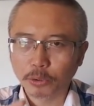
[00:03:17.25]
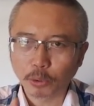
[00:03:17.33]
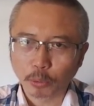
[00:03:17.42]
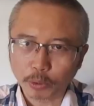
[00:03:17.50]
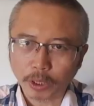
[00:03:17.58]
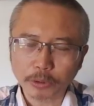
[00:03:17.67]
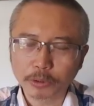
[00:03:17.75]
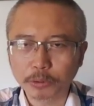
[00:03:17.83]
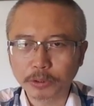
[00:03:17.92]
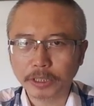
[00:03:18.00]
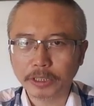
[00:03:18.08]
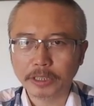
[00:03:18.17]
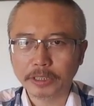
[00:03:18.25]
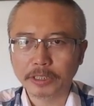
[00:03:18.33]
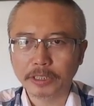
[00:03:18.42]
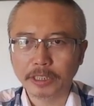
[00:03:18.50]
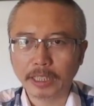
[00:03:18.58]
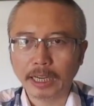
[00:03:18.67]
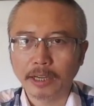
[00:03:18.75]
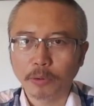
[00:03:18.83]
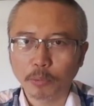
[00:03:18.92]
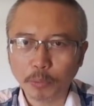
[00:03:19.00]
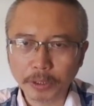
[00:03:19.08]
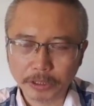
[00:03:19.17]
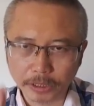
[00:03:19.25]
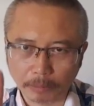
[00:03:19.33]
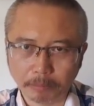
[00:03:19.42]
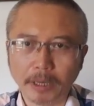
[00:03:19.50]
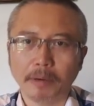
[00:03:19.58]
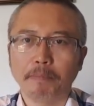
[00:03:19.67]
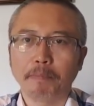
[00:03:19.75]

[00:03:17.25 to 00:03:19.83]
董瑶琼这件事情呢，为什么